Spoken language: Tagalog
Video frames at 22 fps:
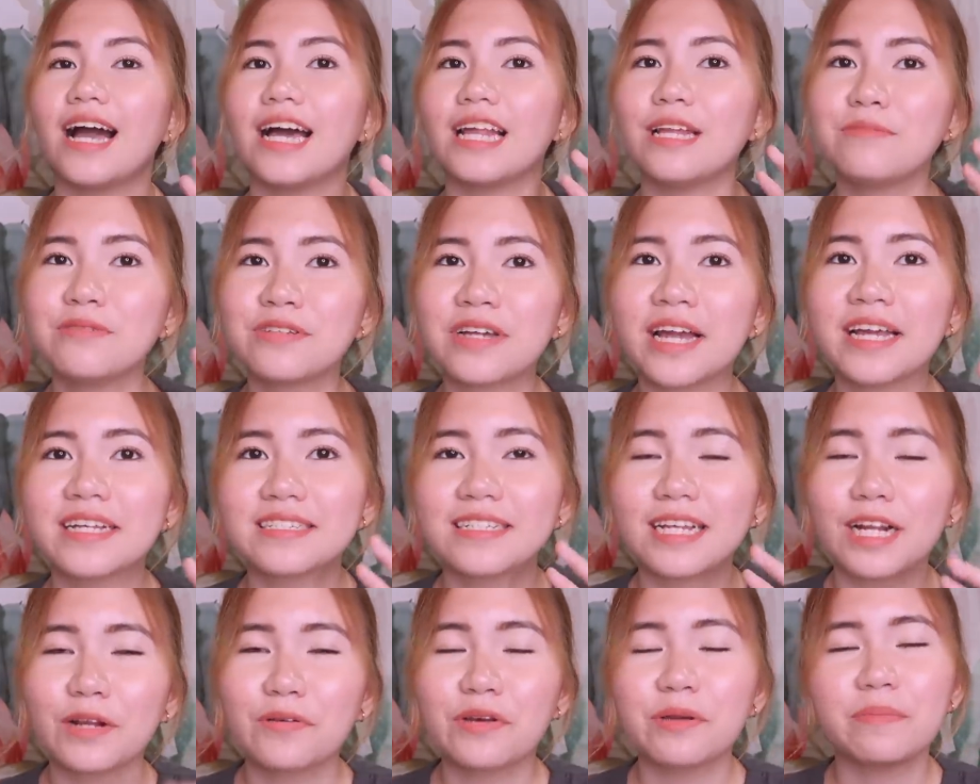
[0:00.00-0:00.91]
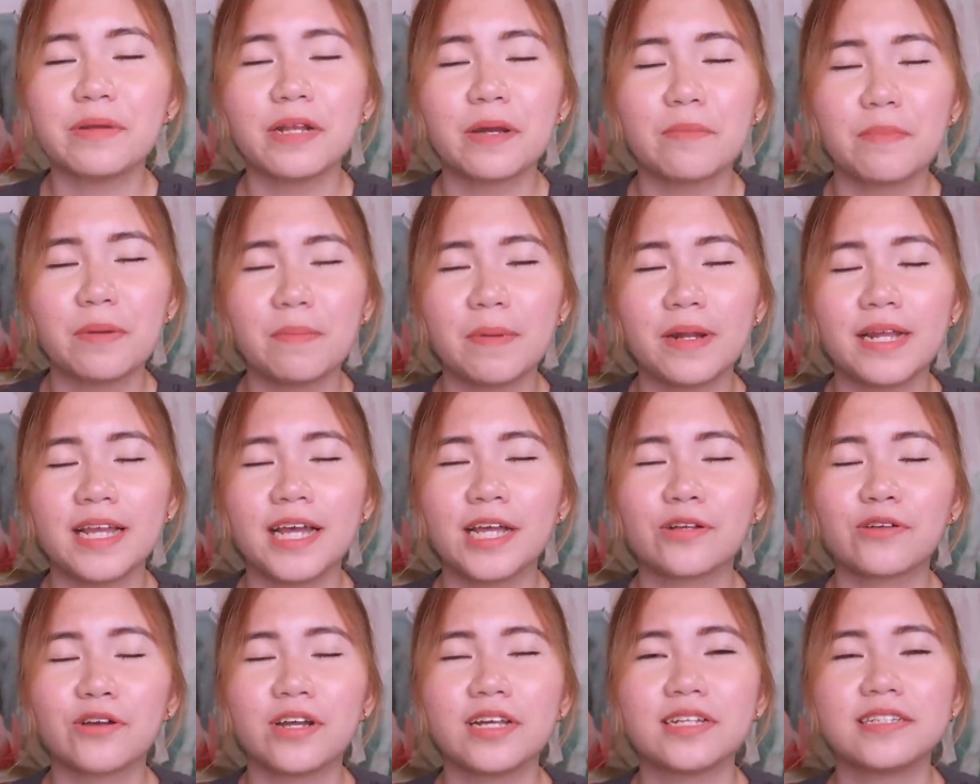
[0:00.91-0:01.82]
Alam nyo guys, dalawa yung
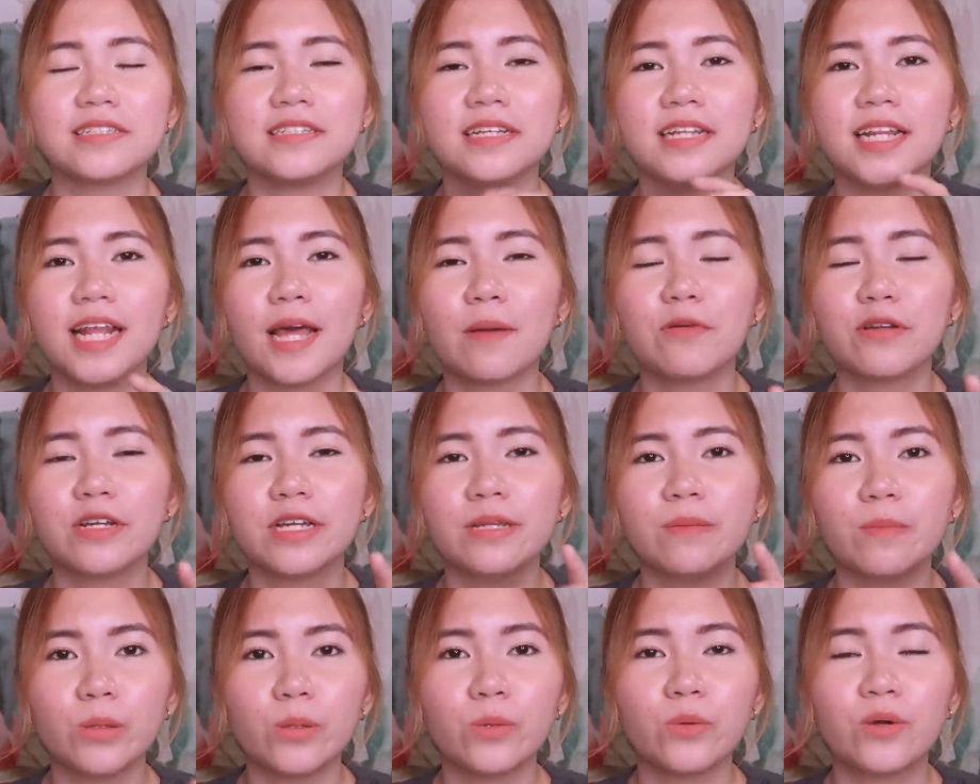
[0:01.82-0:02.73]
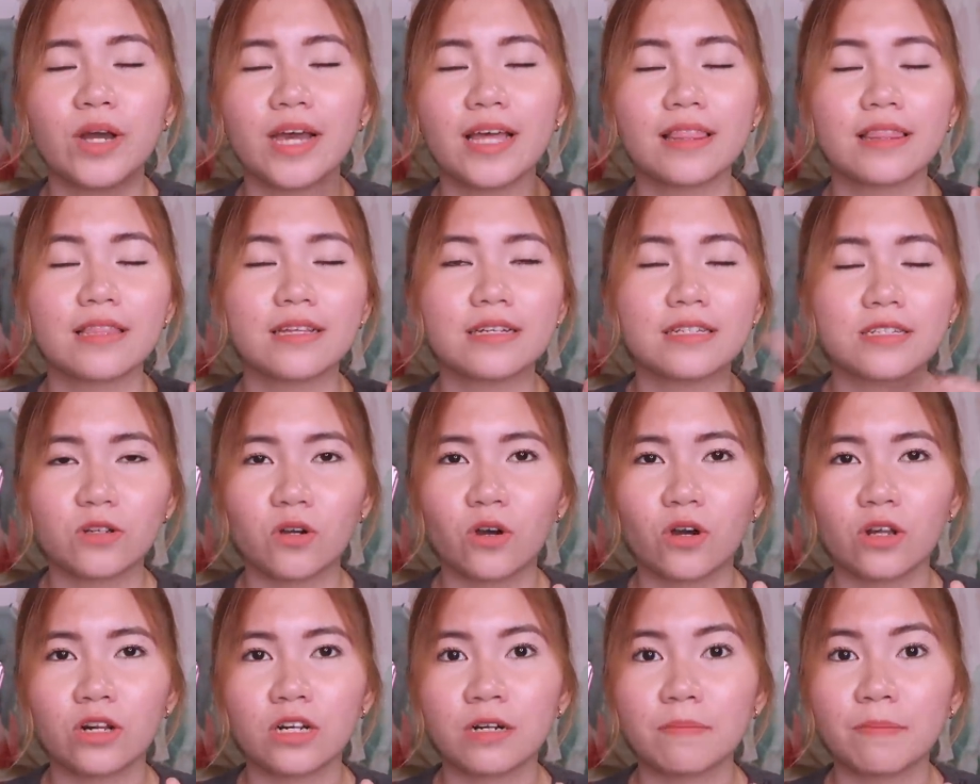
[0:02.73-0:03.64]
pinagpipilian ko. It's the lemonade blue and this
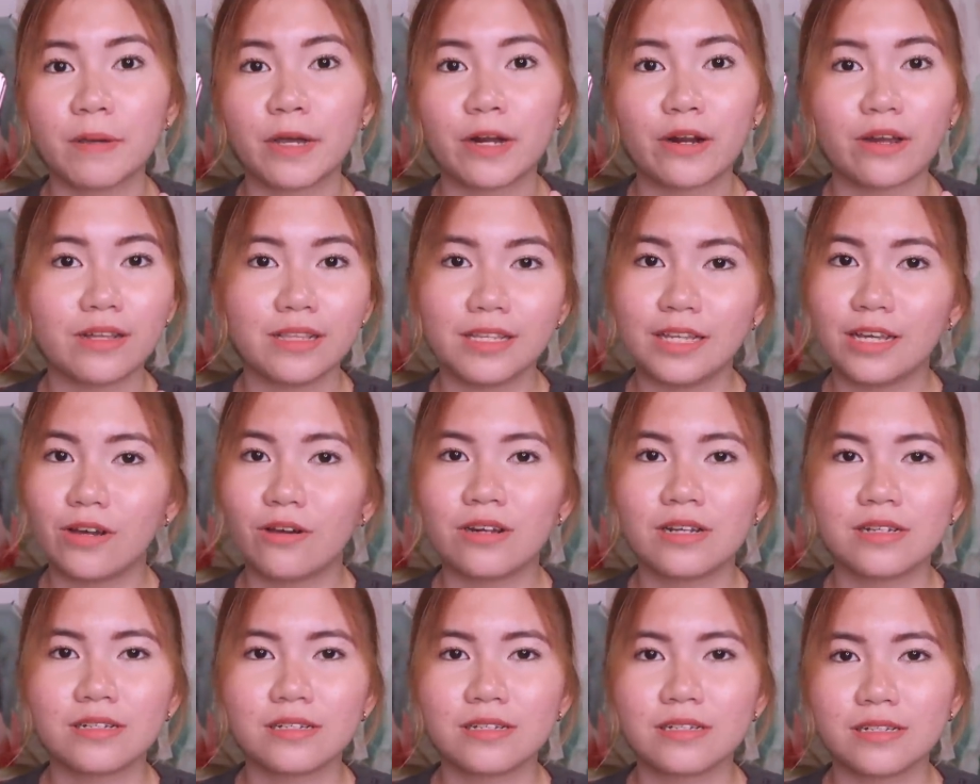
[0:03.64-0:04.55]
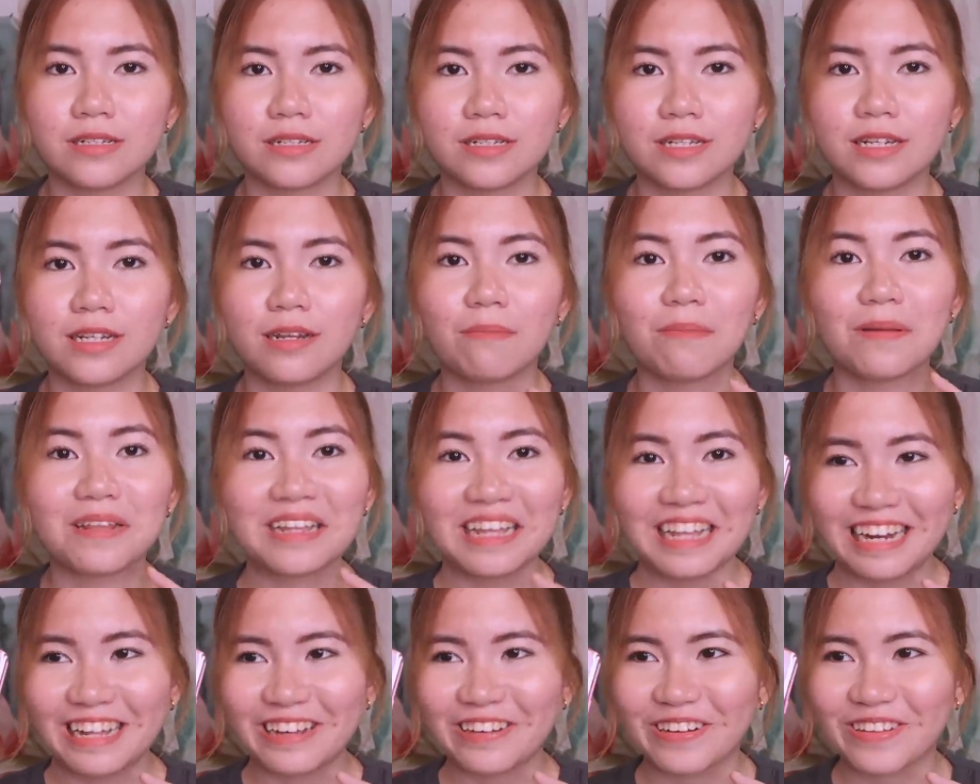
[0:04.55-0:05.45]
color. Pero hindi ako nagsisisi na
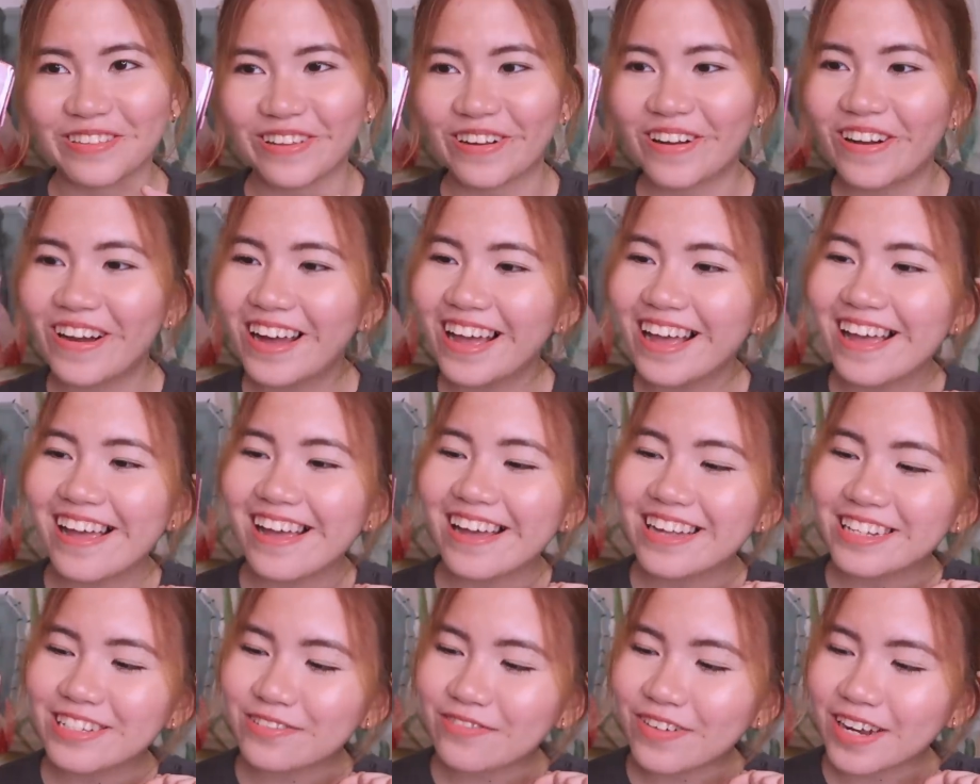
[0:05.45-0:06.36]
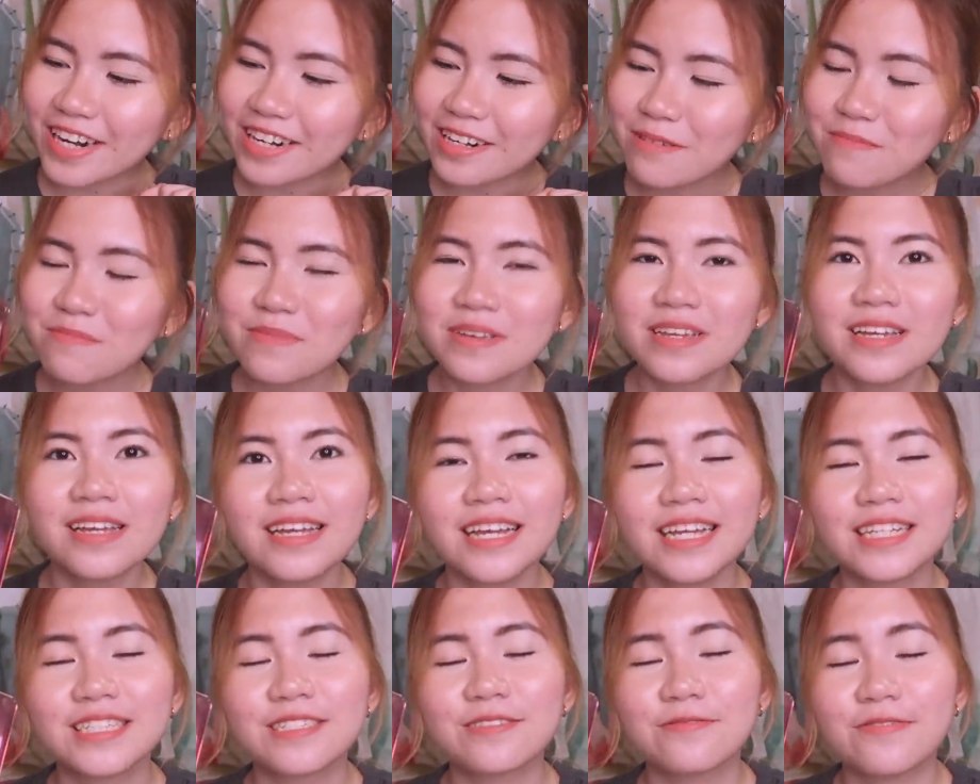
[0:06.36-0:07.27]
pinili ko to. It's very
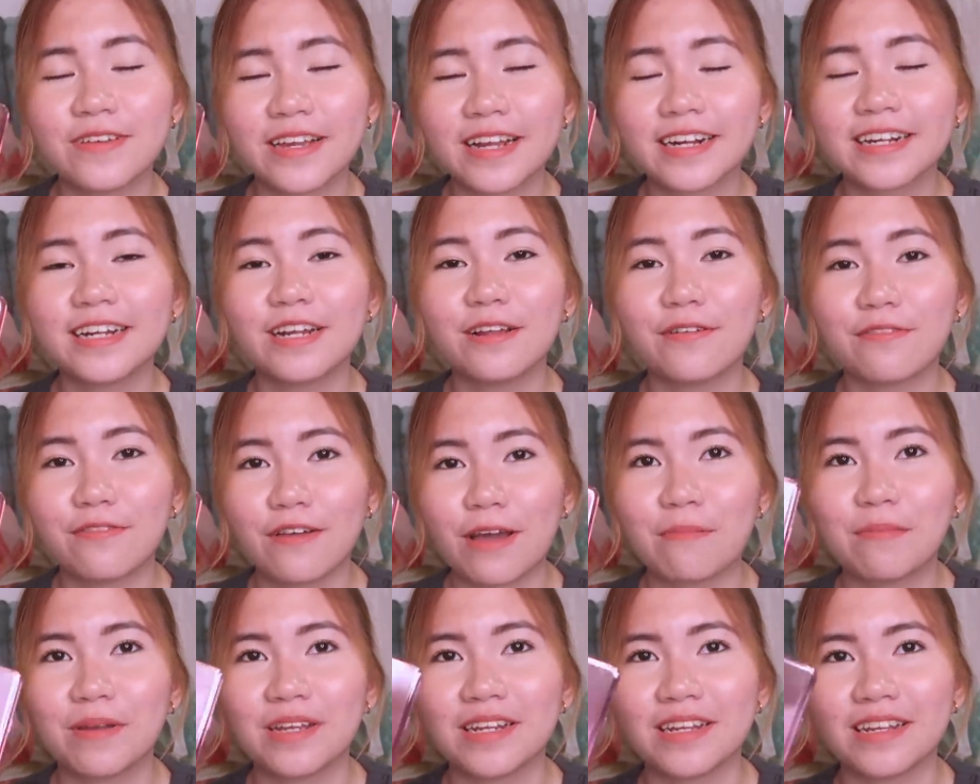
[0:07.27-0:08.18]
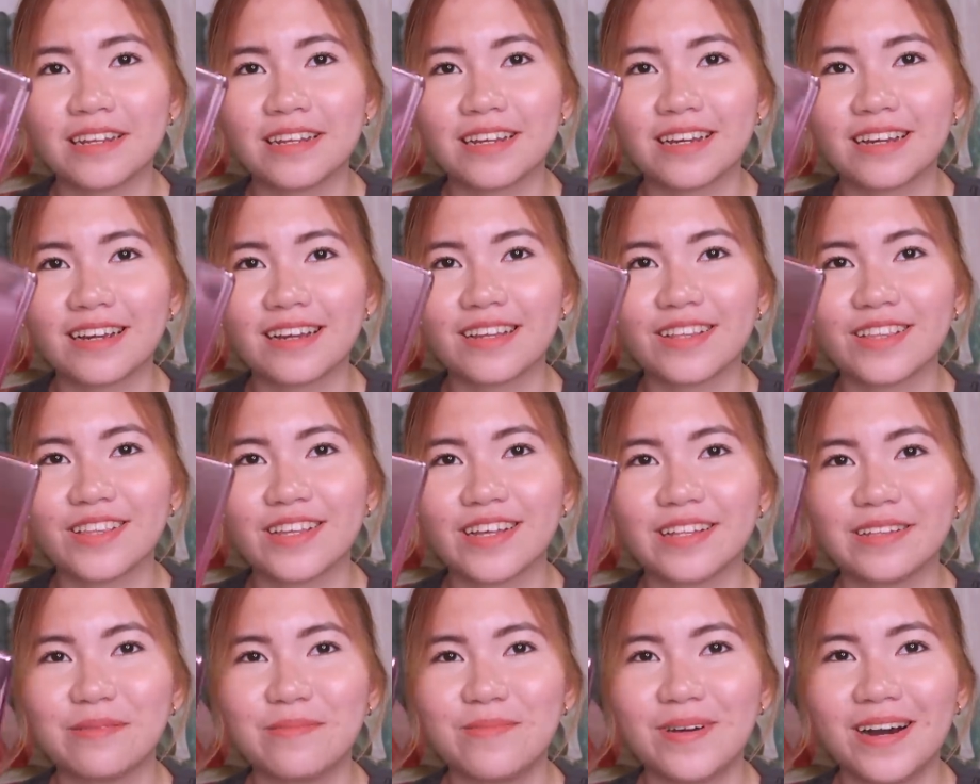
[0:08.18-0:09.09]
me. It's very feminine. Ang
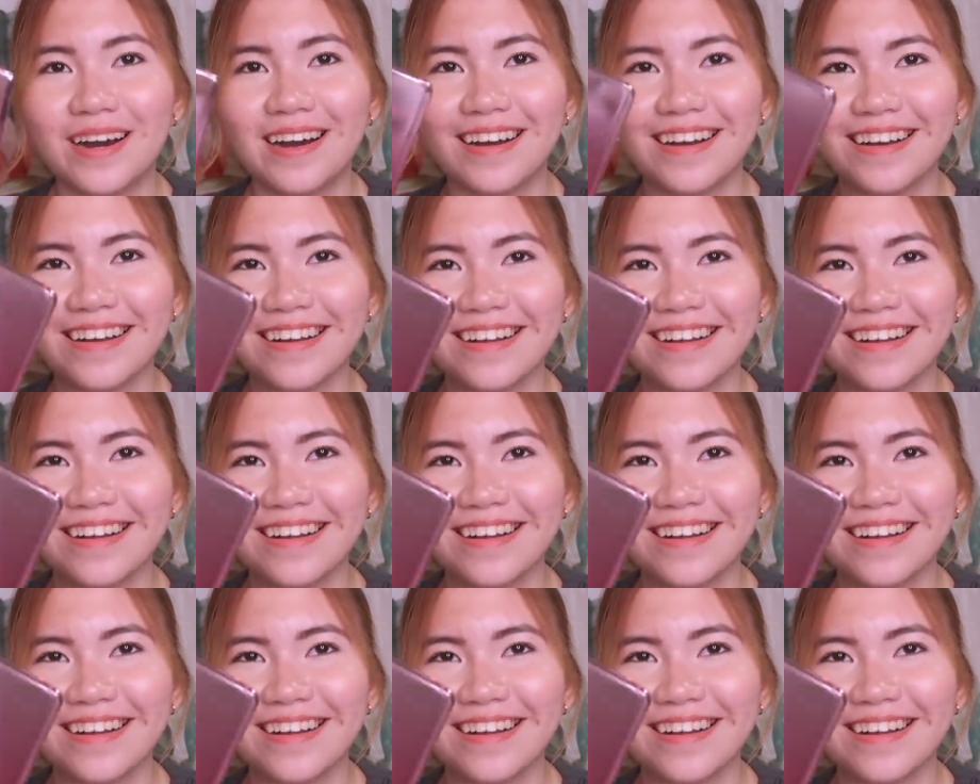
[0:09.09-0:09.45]
ganda, ba? Diba?